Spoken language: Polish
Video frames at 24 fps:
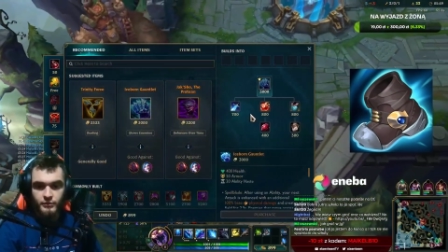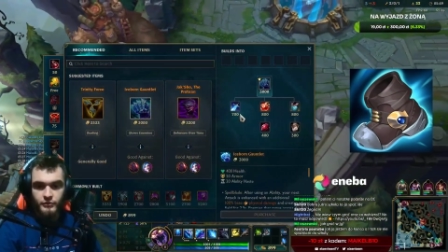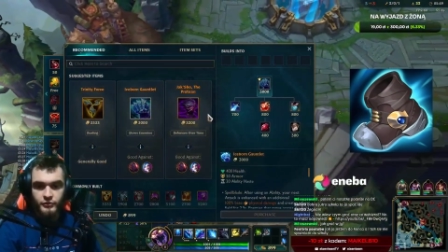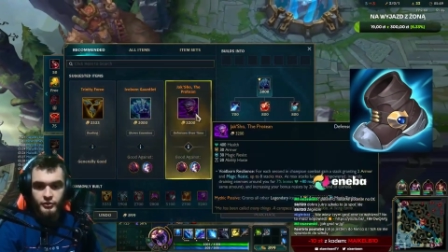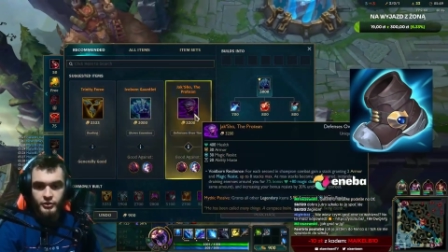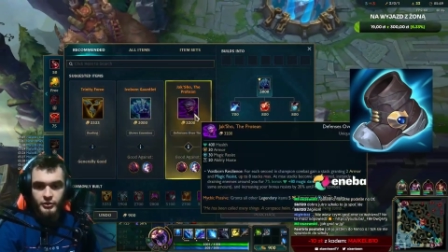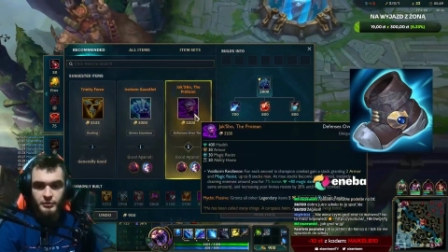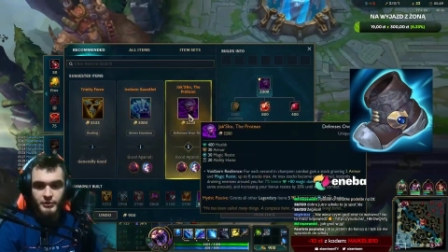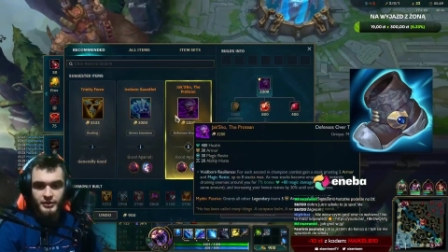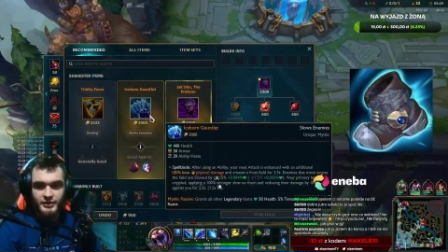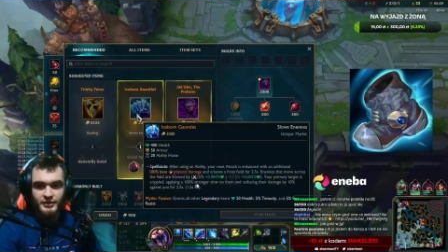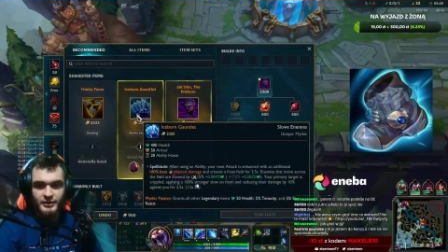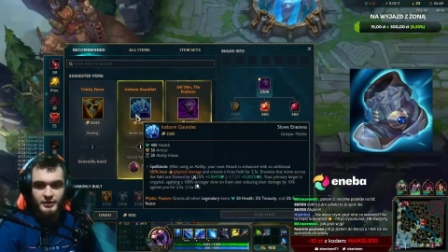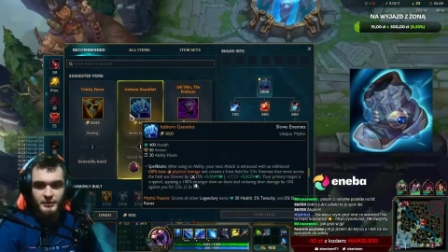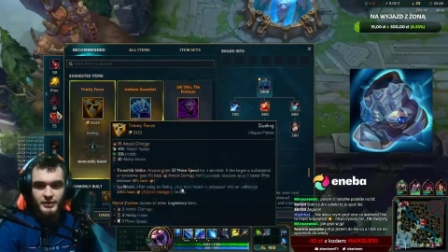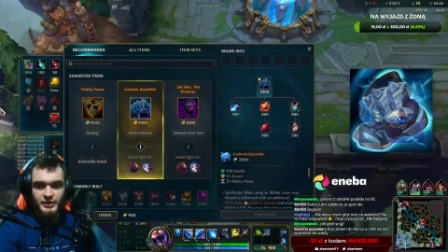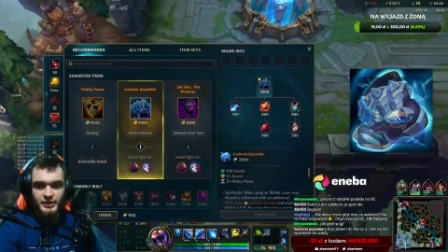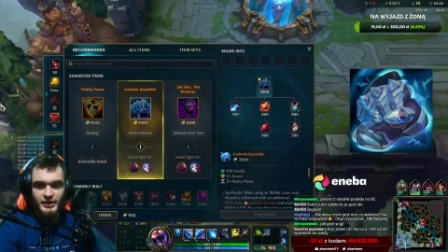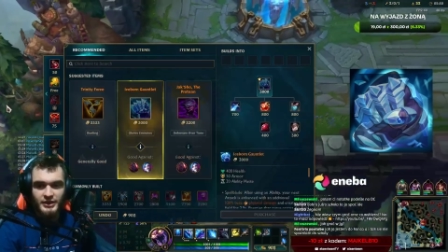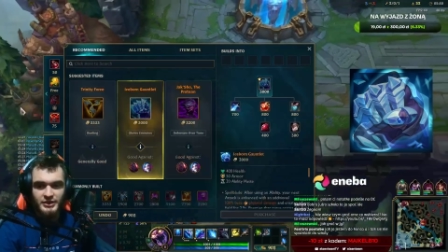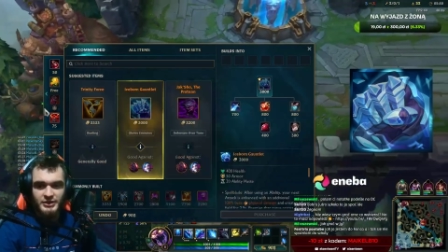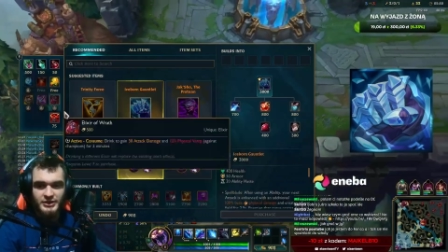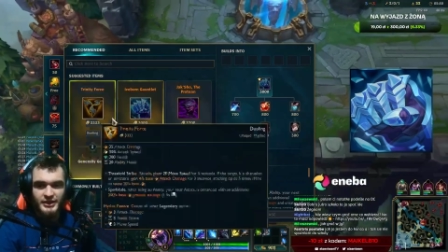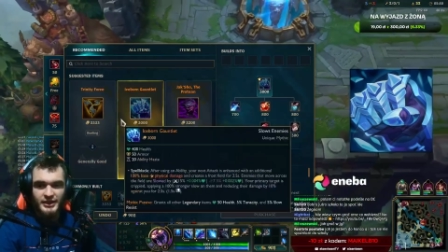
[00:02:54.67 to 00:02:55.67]
Czy my chcemy
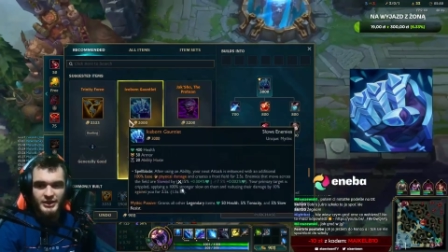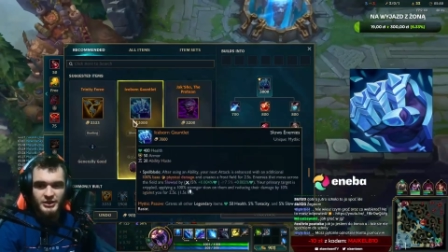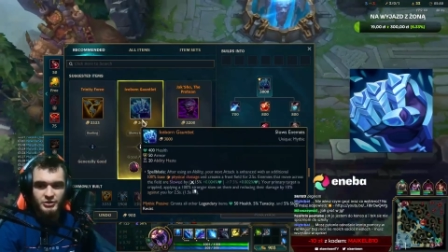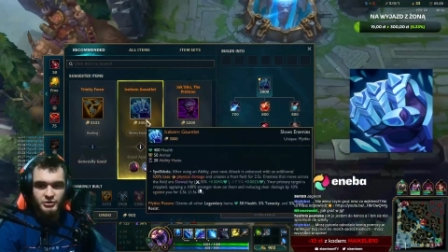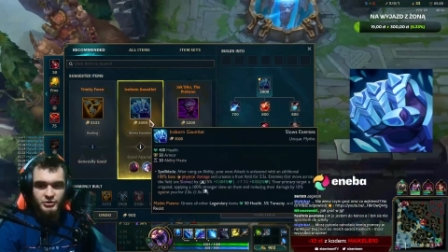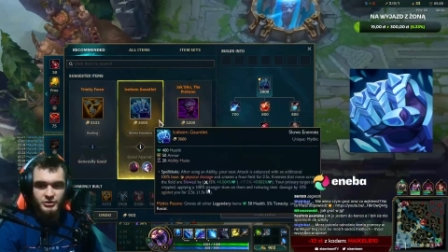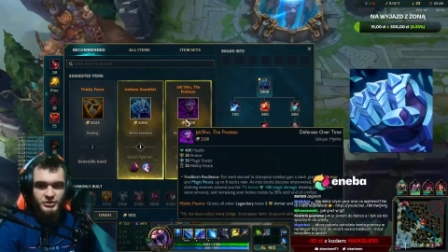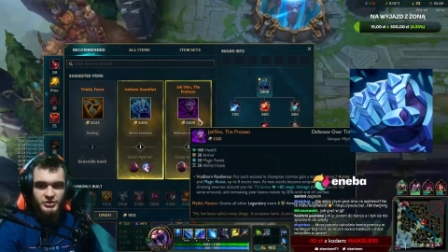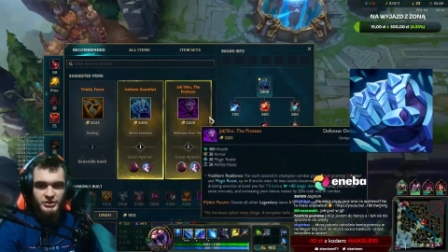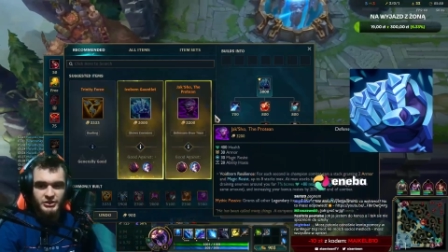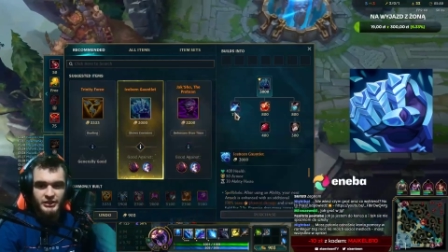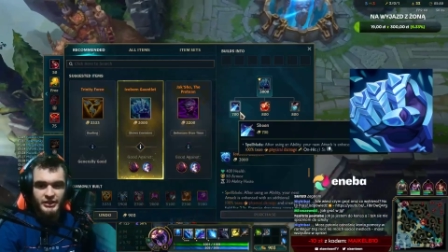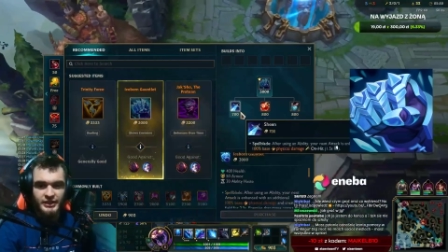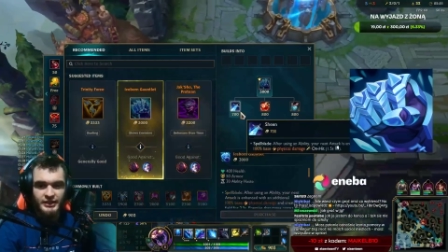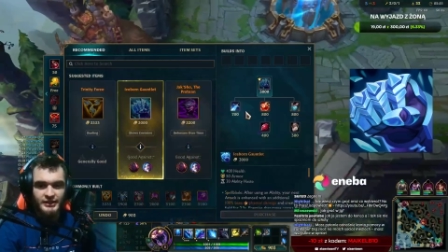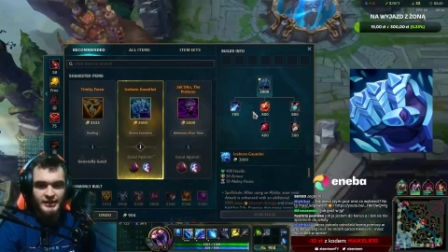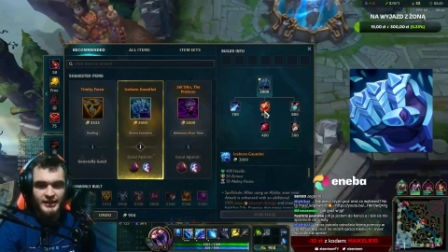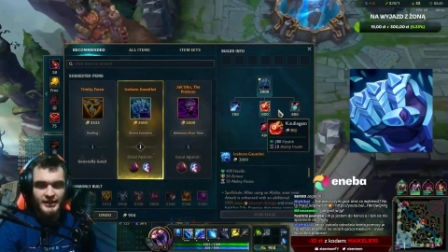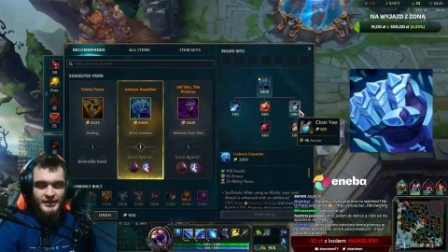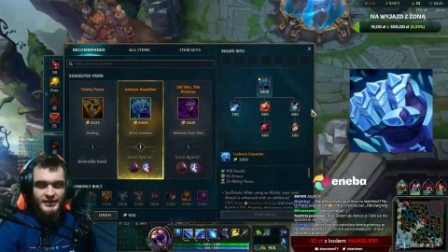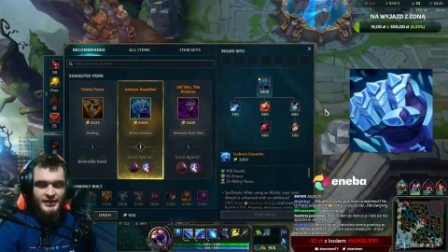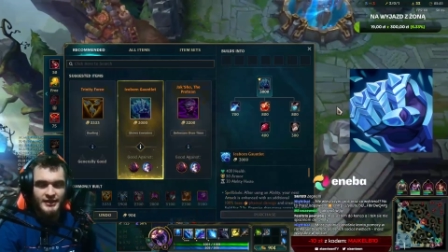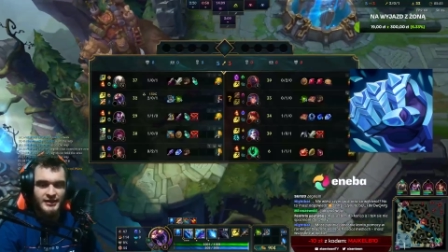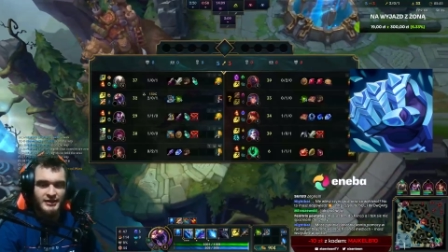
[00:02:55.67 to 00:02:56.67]
grać Jakszok czy
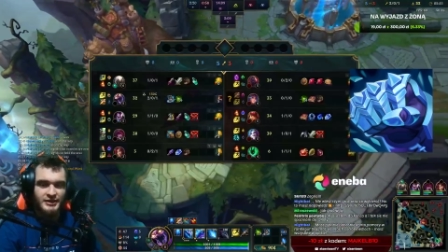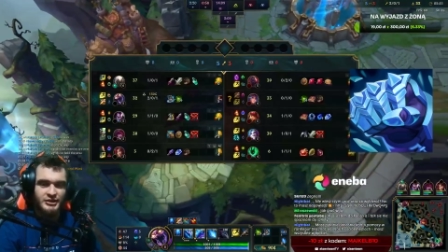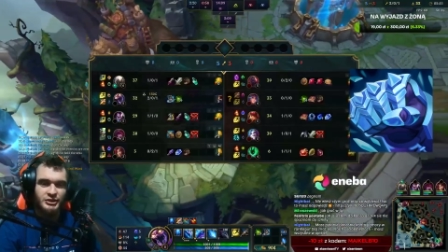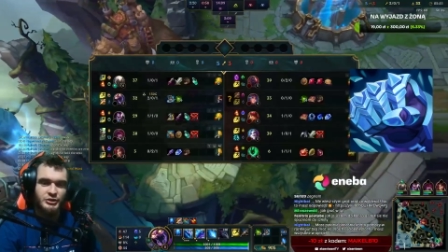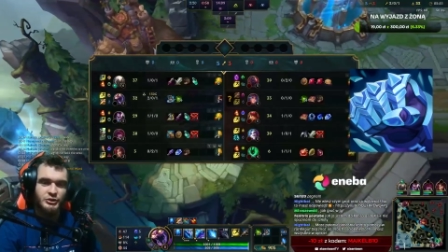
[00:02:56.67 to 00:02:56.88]
Gantleta?